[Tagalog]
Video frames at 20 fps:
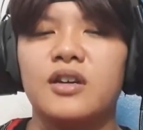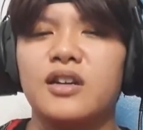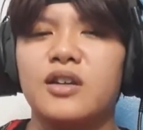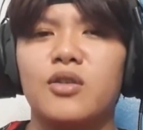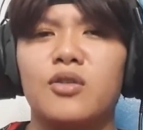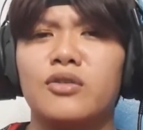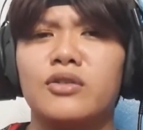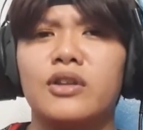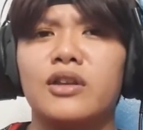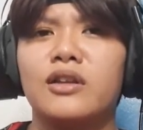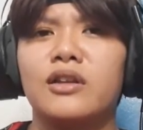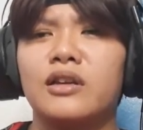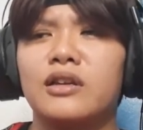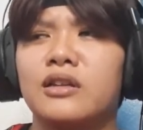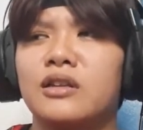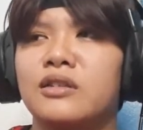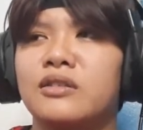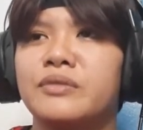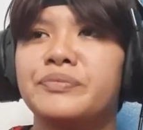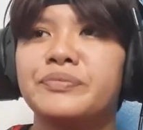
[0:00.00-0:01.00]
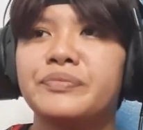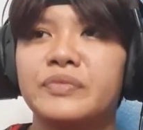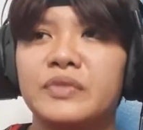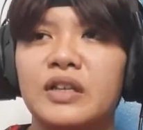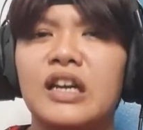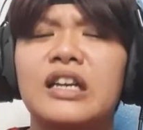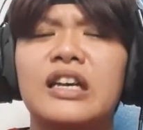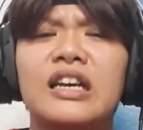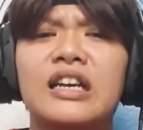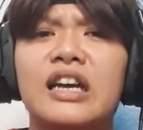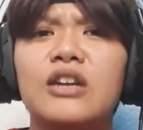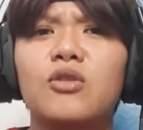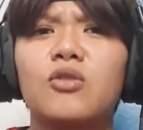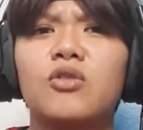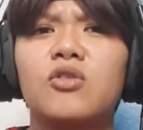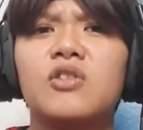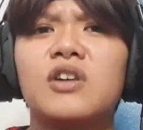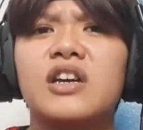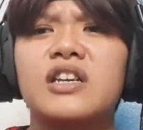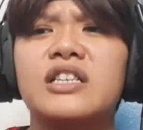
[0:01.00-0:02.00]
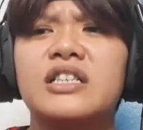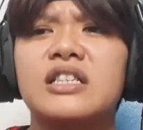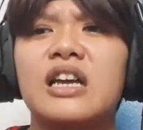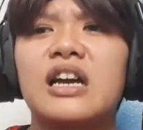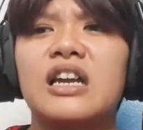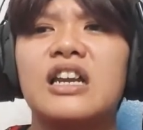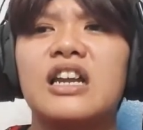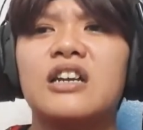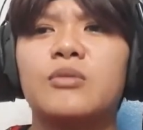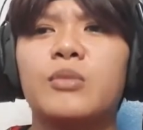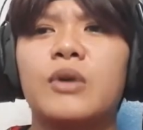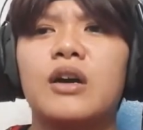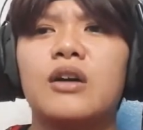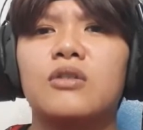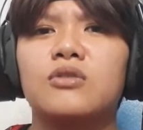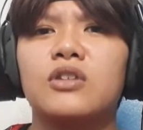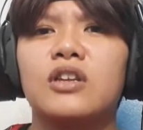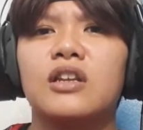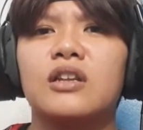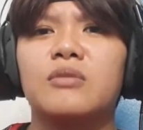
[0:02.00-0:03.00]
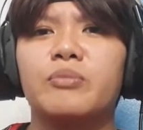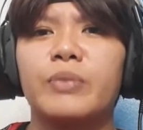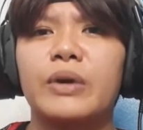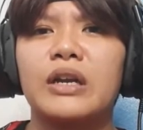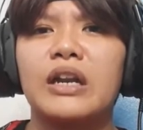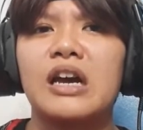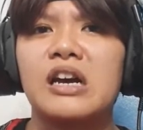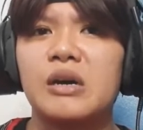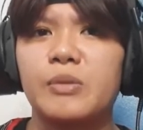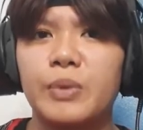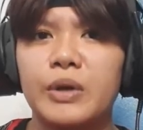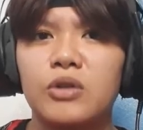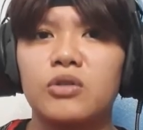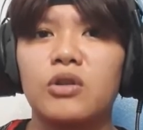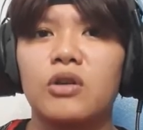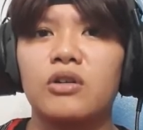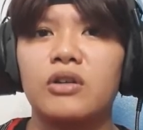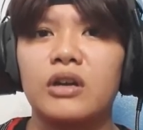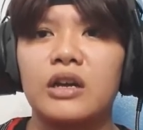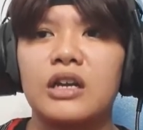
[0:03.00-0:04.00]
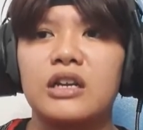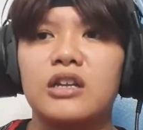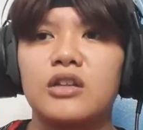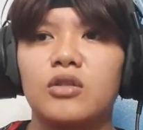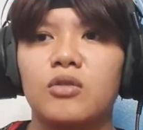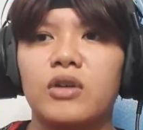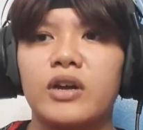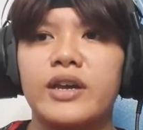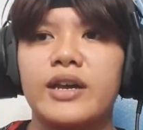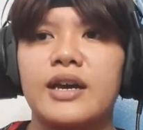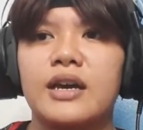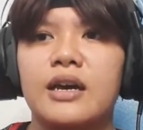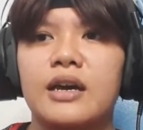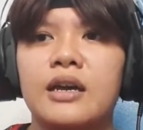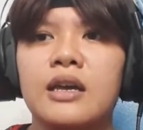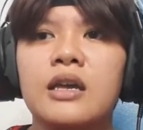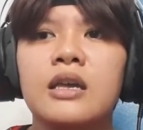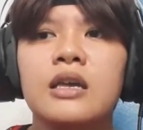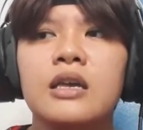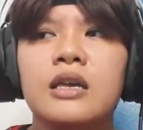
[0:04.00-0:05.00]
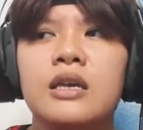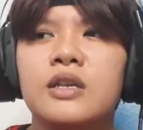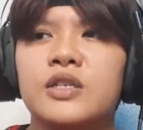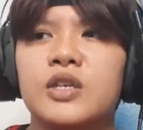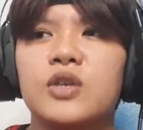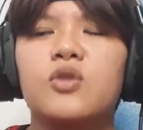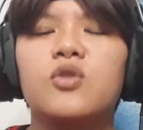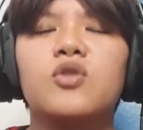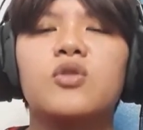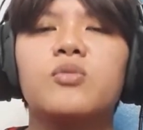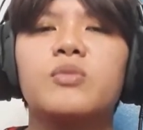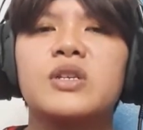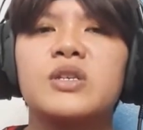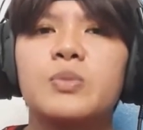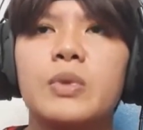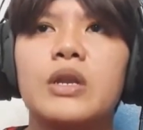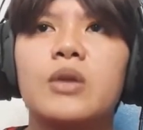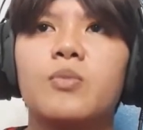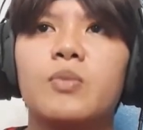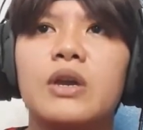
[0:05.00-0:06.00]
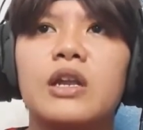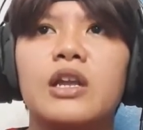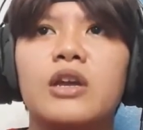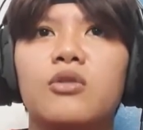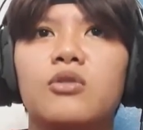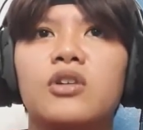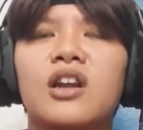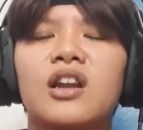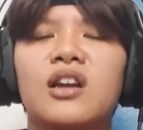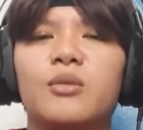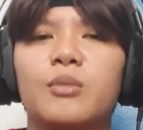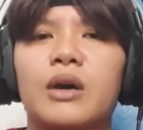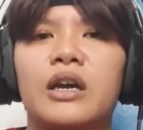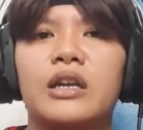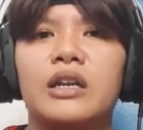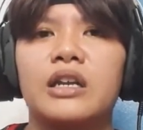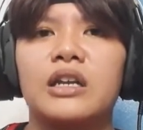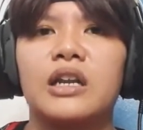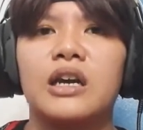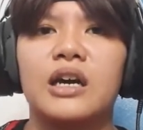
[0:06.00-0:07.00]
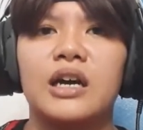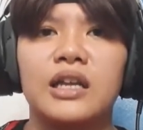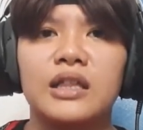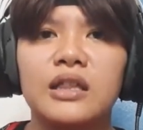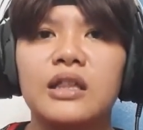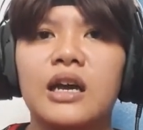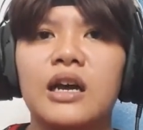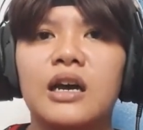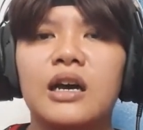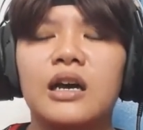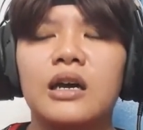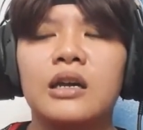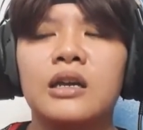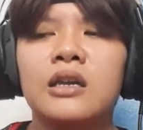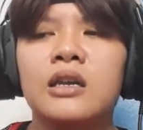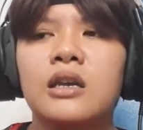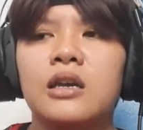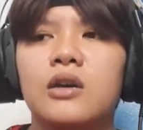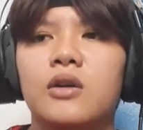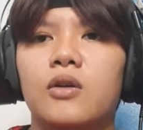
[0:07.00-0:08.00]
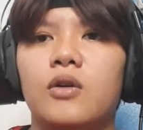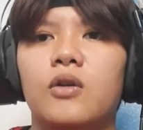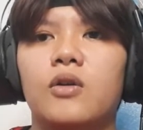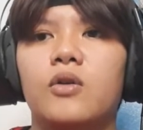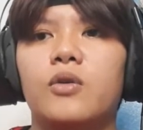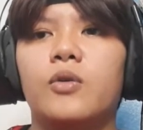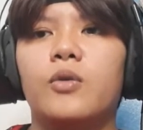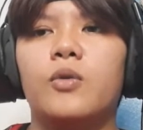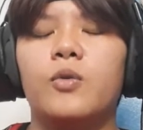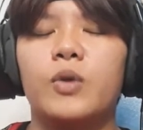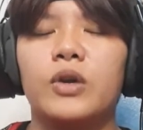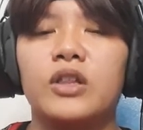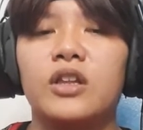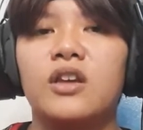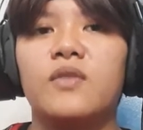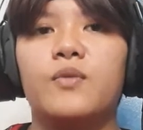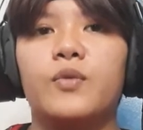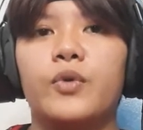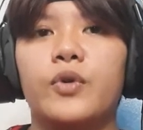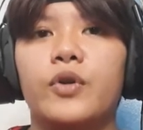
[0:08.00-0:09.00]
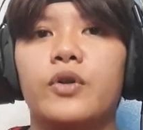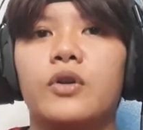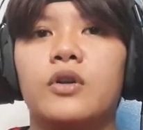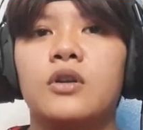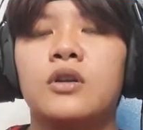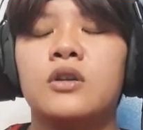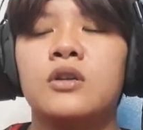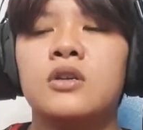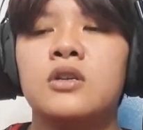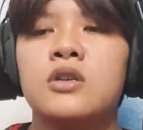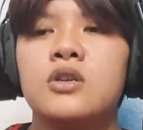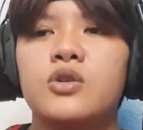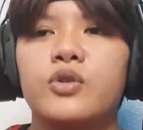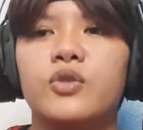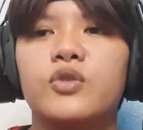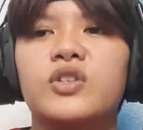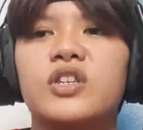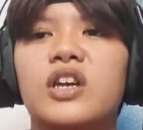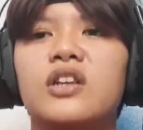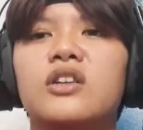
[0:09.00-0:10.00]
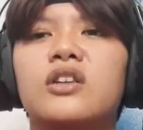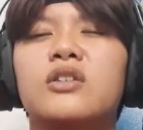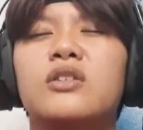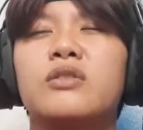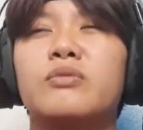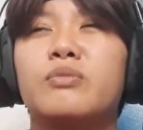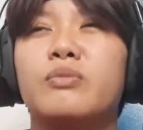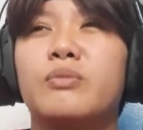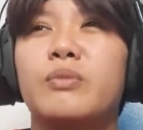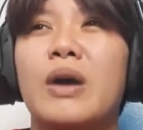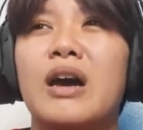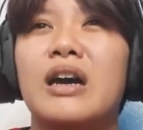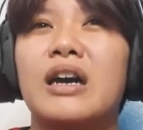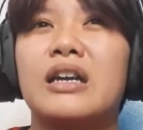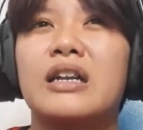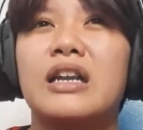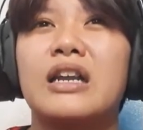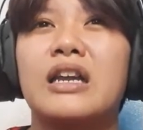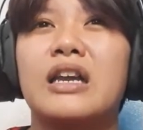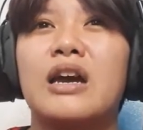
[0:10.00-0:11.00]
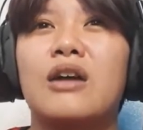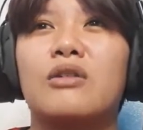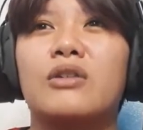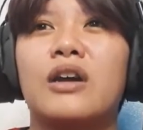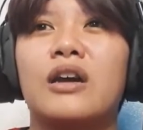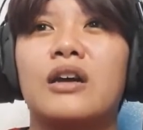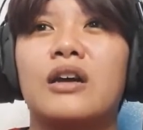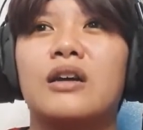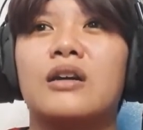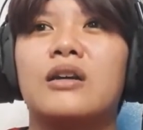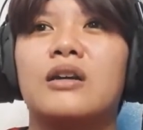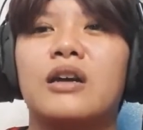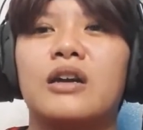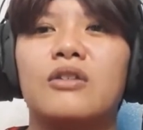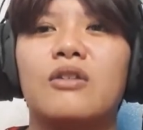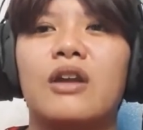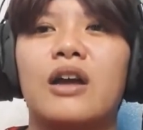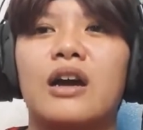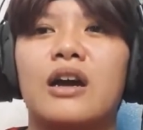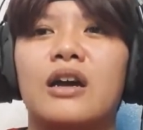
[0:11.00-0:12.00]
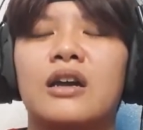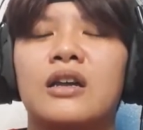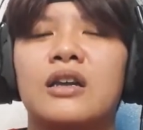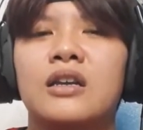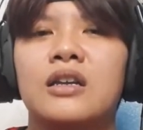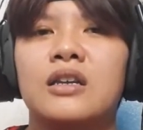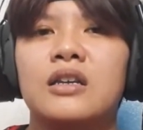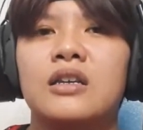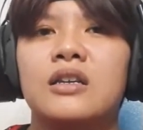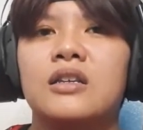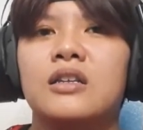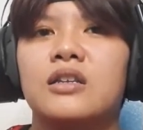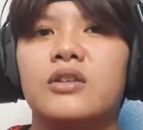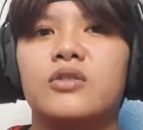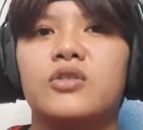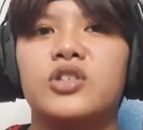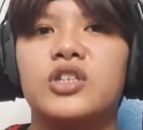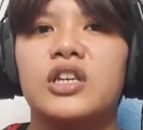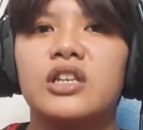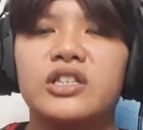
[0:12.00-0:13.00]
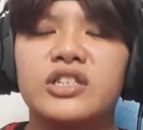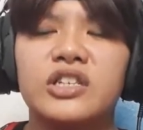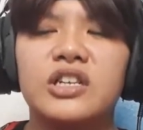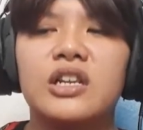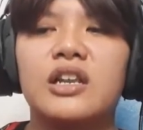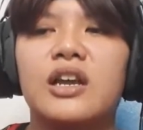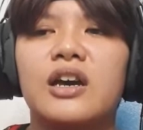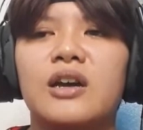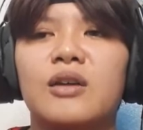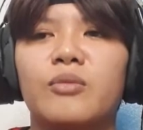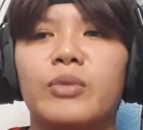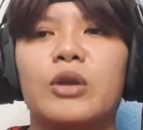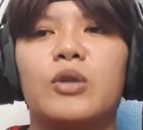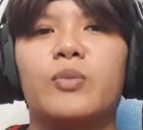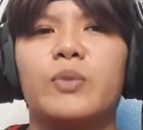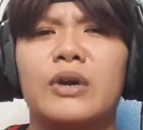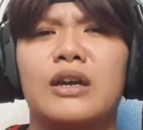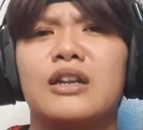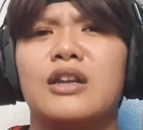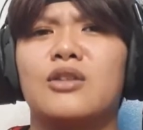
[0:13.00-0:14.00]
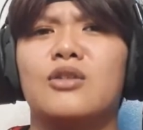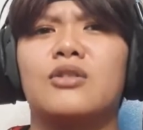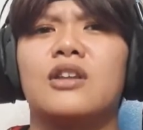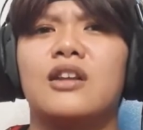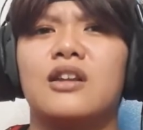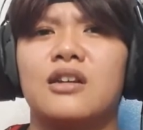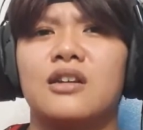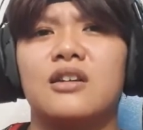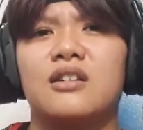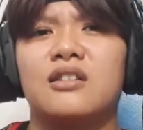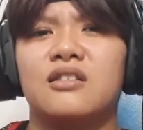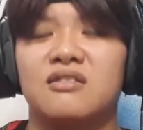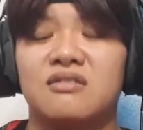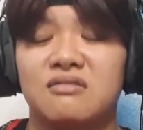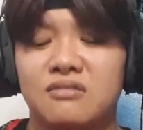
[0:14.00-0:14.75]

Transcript: ayoko talaga na ano ko guys, naalarma ako din pag nakakapanood ako ng ganito kaya siguro mas pinipili ko na lang makinig ng kanta o whatever minsan makakarinig ako ng ano lang yung chill-chill lang pero pag ganito talaga